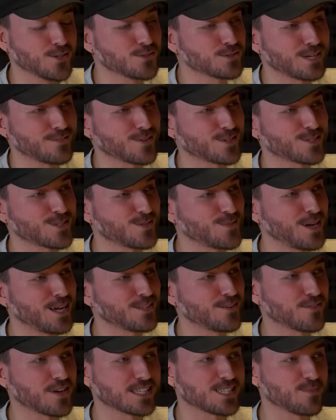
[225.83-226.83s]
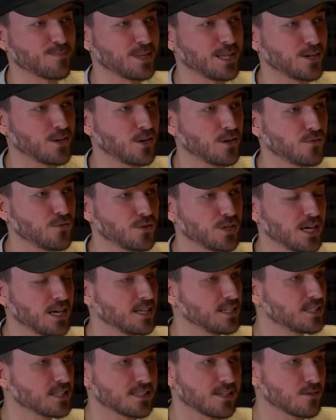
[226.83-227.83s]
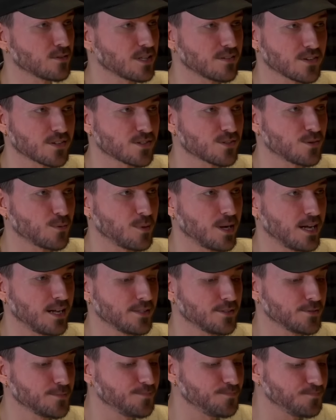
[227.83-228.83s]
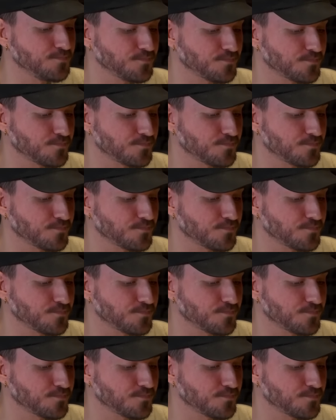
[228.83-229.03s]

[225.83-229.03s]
Eu não estava acostumado a ficar sem playoff e a NTZ não estava acostumado.